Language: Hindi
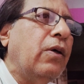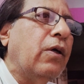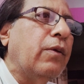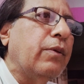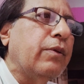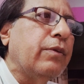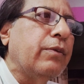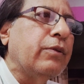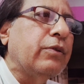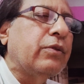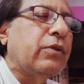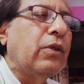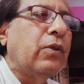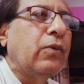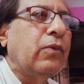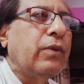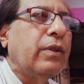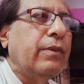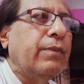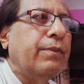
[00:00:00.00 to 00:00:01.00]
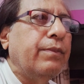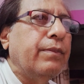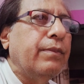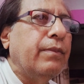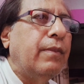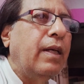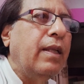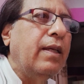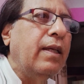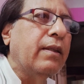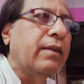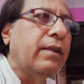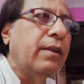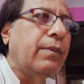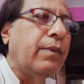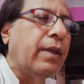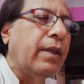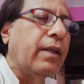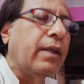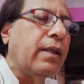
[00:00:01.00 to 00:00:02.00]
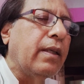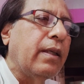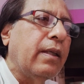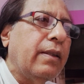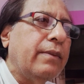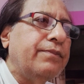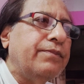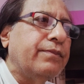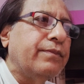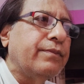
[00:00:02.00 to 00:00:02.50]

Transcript: और मैं समझता हूँ कि बढ़िया तब रहेगा